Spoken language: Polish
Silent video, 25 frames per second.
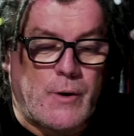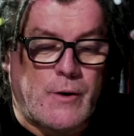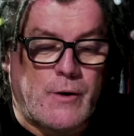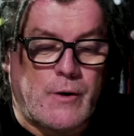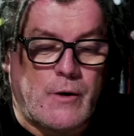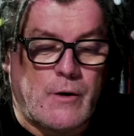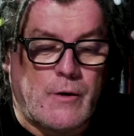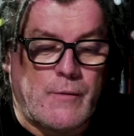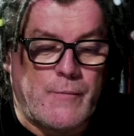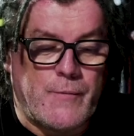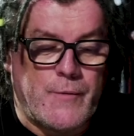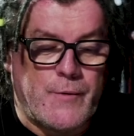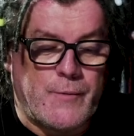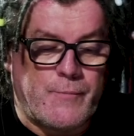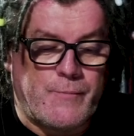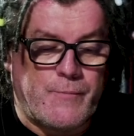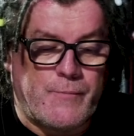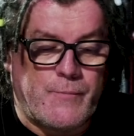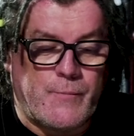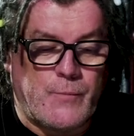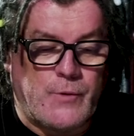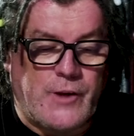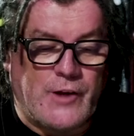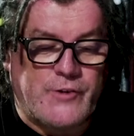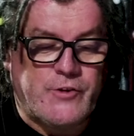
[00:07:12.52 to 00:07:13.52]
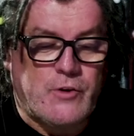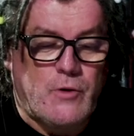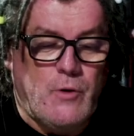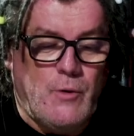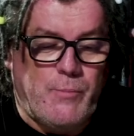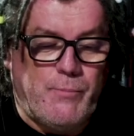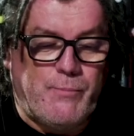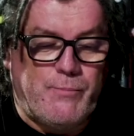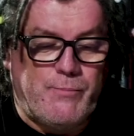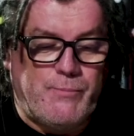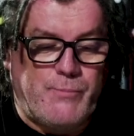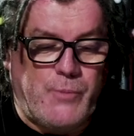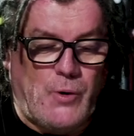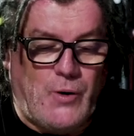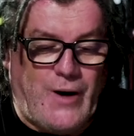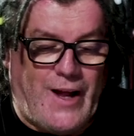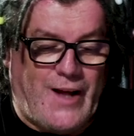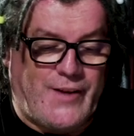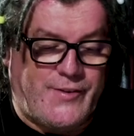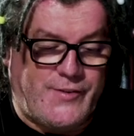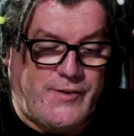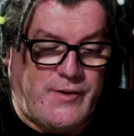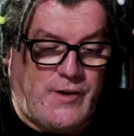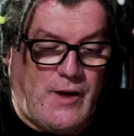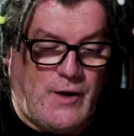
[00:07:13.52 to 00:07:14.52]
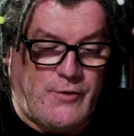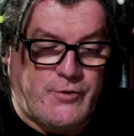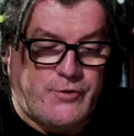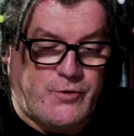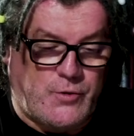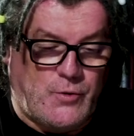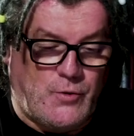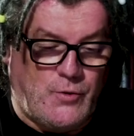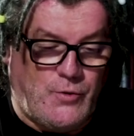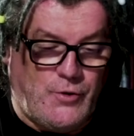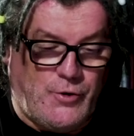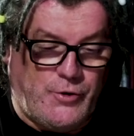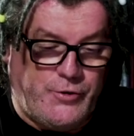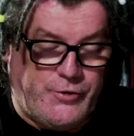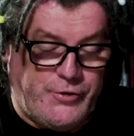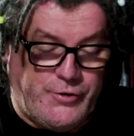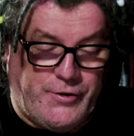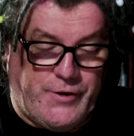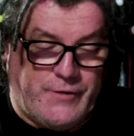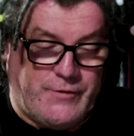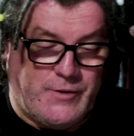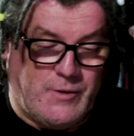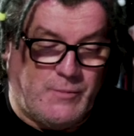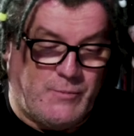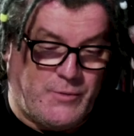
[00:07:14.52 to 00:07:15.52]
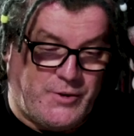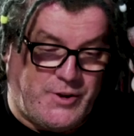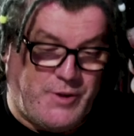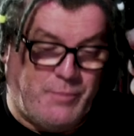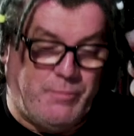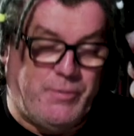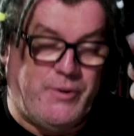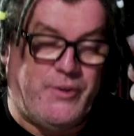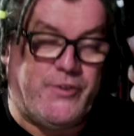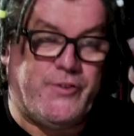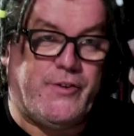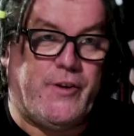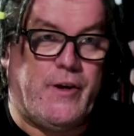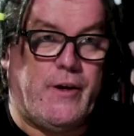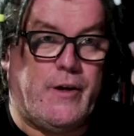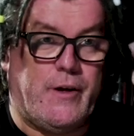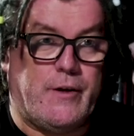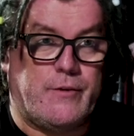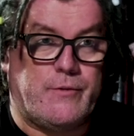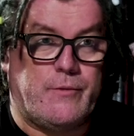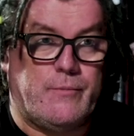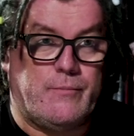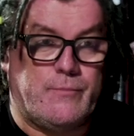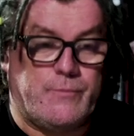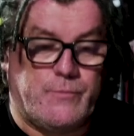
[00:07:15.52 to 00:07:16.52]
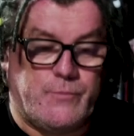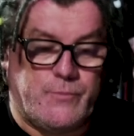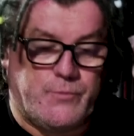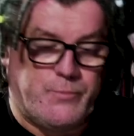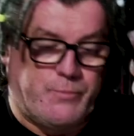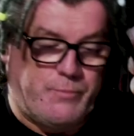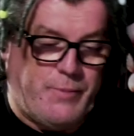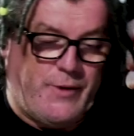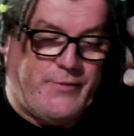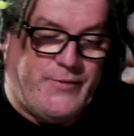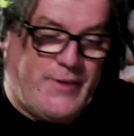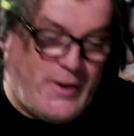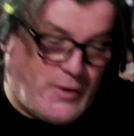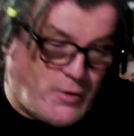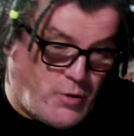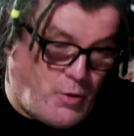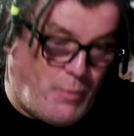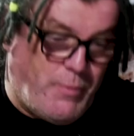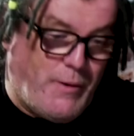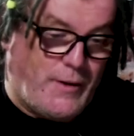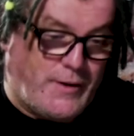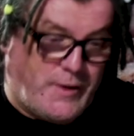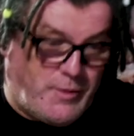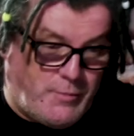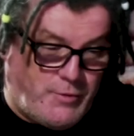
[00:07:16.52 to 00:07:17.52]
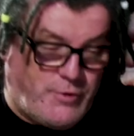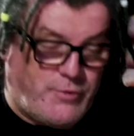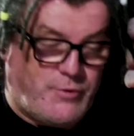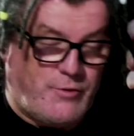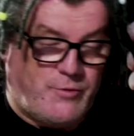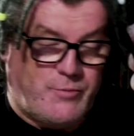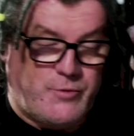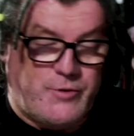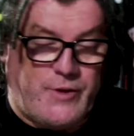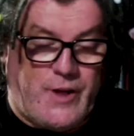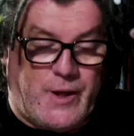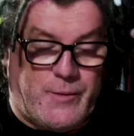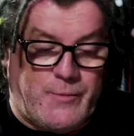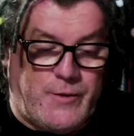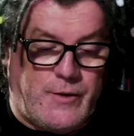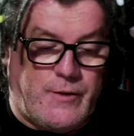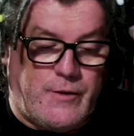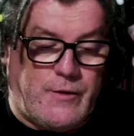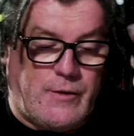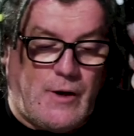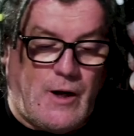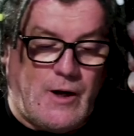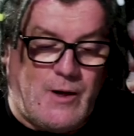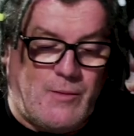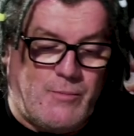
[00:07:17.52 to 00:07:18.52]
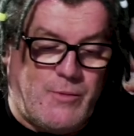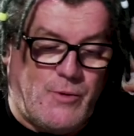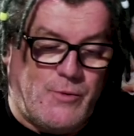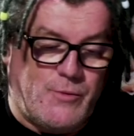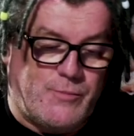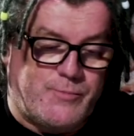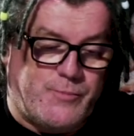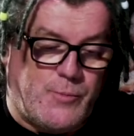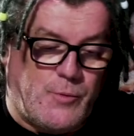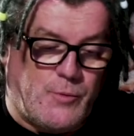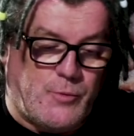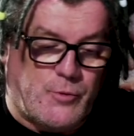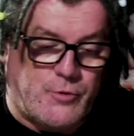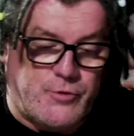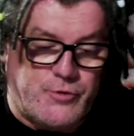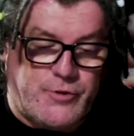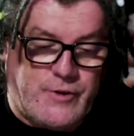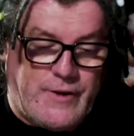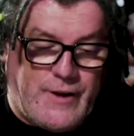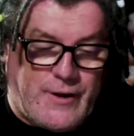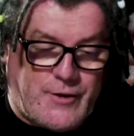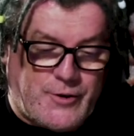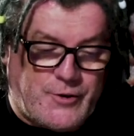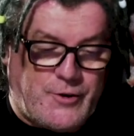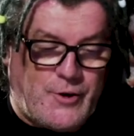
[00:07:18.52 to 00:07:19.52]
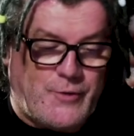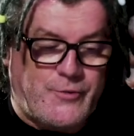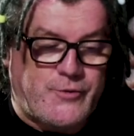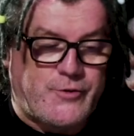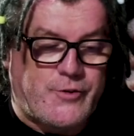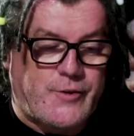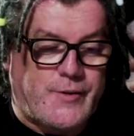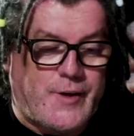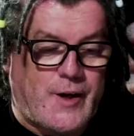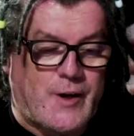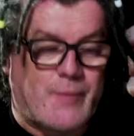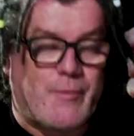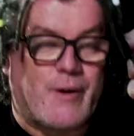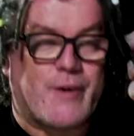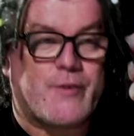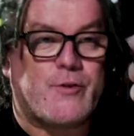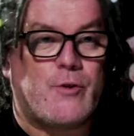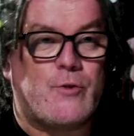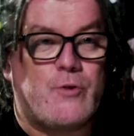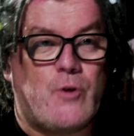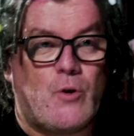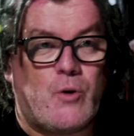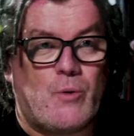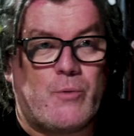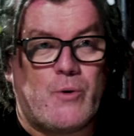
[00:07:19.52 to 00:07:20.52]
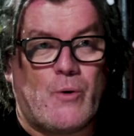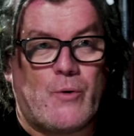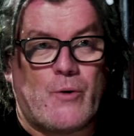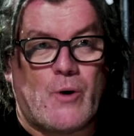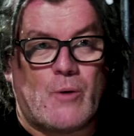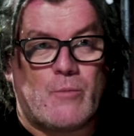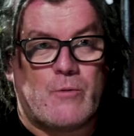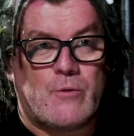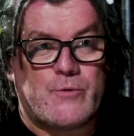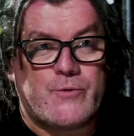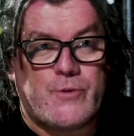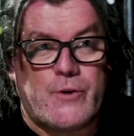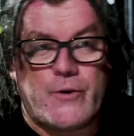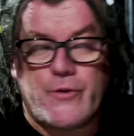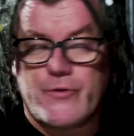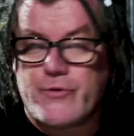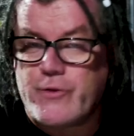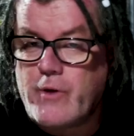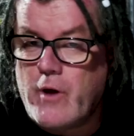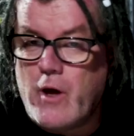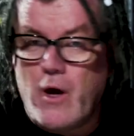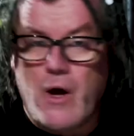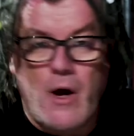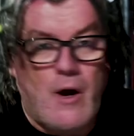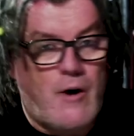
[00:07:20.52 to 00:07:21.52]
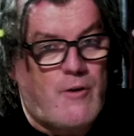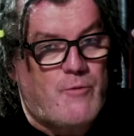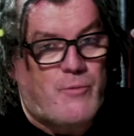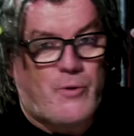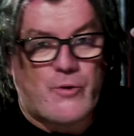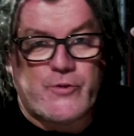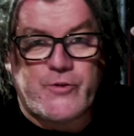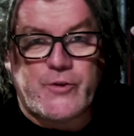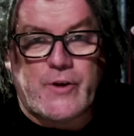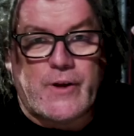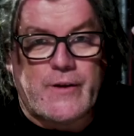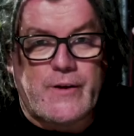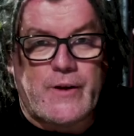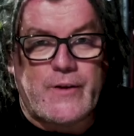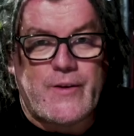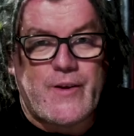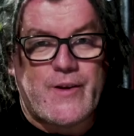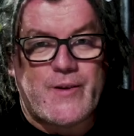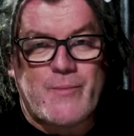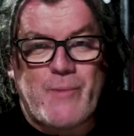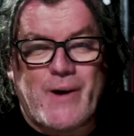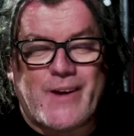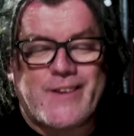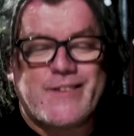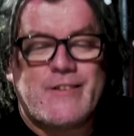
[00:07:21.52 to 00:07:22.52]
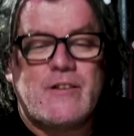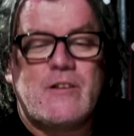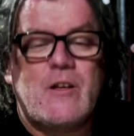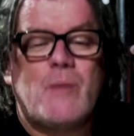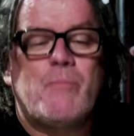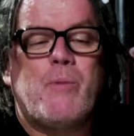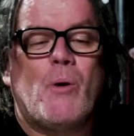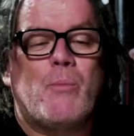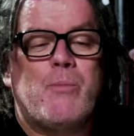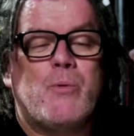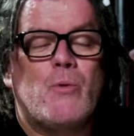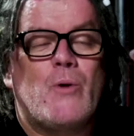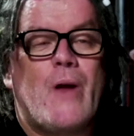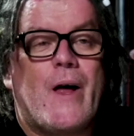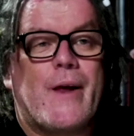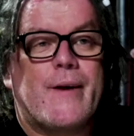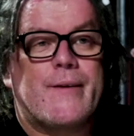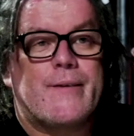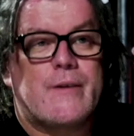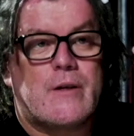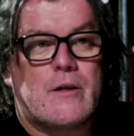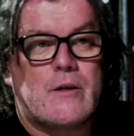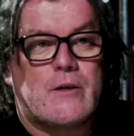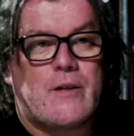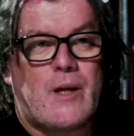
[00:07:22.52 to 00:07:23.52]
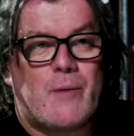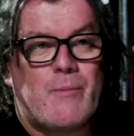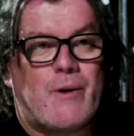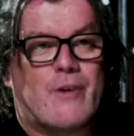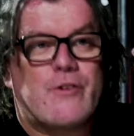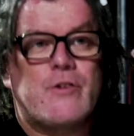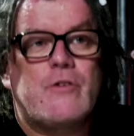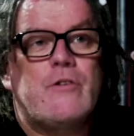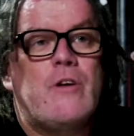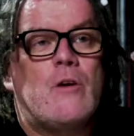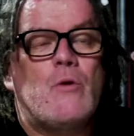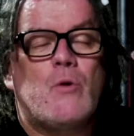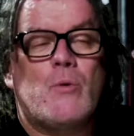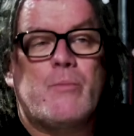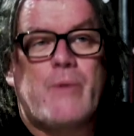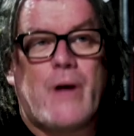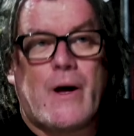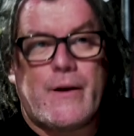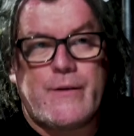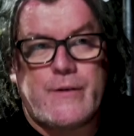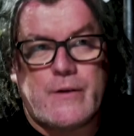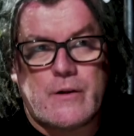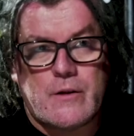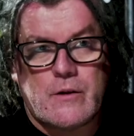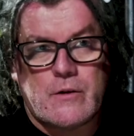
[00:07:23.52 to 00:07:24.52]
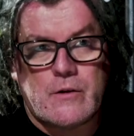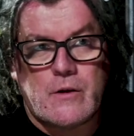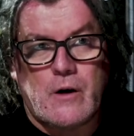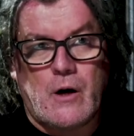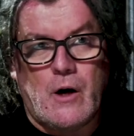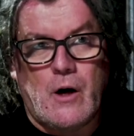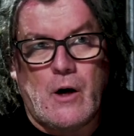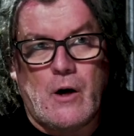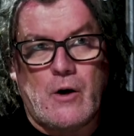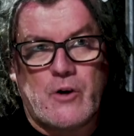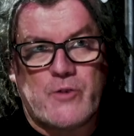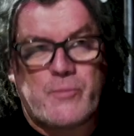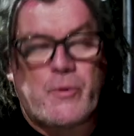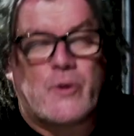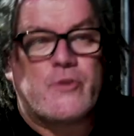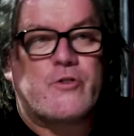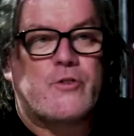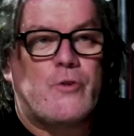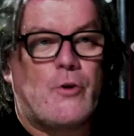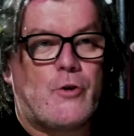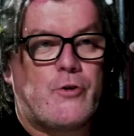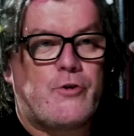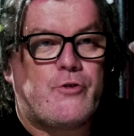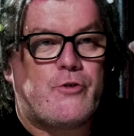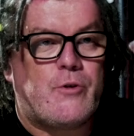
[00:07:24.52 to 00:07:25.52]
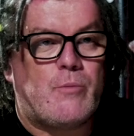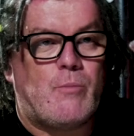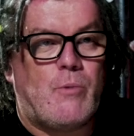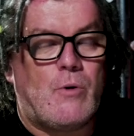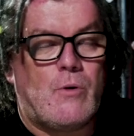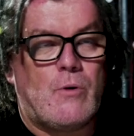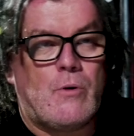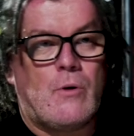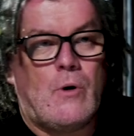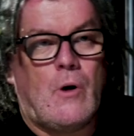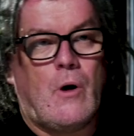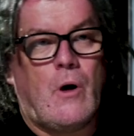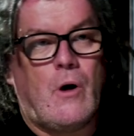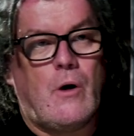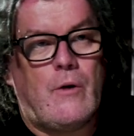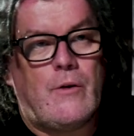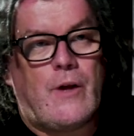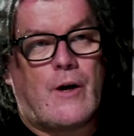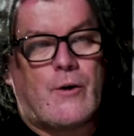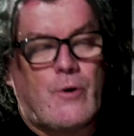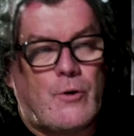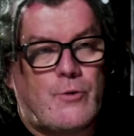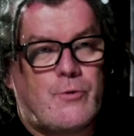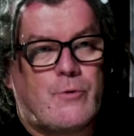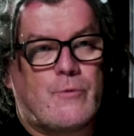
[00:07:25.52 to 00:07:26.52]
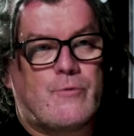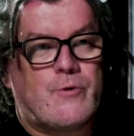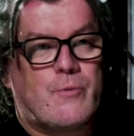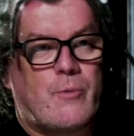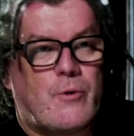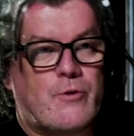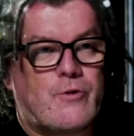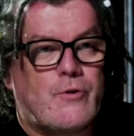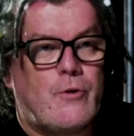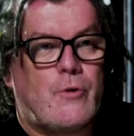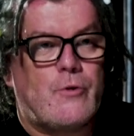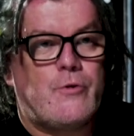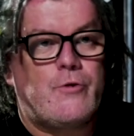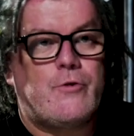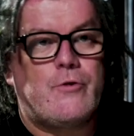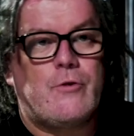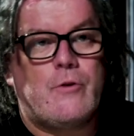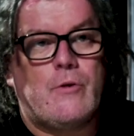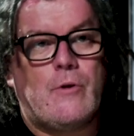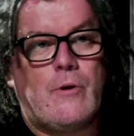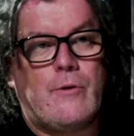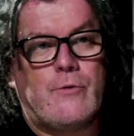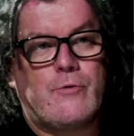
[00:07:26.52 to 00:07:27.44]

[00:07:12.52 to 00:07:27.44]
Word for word: e, dlaczego Polacy, a w szczególności, nie wiem, kibice, pewna grupa kibiców przynajmniej, albo różni narodowcy tak bardzo nie lubią Romów? To jest w Polsce jeden z najbardziej niepopularnych, najbardziej nielubianych społeczności, bo narodów, społeczności.